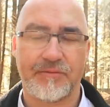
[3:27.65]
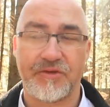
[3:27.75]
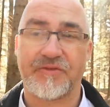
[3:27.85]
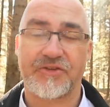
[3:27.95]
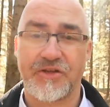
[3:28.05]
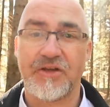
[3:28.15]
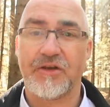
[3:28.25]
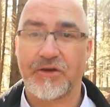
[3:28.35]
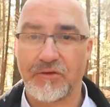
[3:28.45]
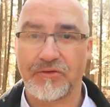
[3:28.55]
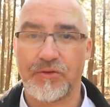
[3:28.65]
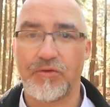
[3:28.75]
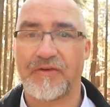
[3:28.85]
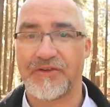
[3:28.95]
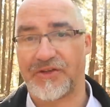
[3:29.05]
ponieważ
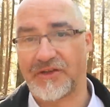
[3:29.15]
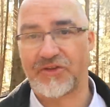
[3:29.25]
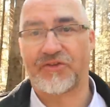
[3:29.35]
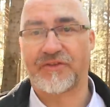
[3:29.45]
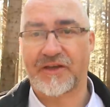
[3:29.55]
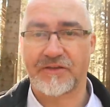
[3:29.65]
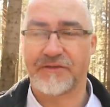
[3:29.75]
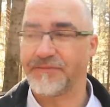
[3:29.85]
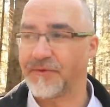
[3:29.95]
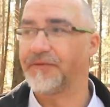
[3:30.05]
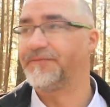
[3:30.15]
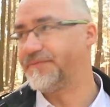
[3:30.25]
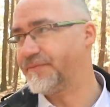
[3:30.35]
kontynuować ta, ta no,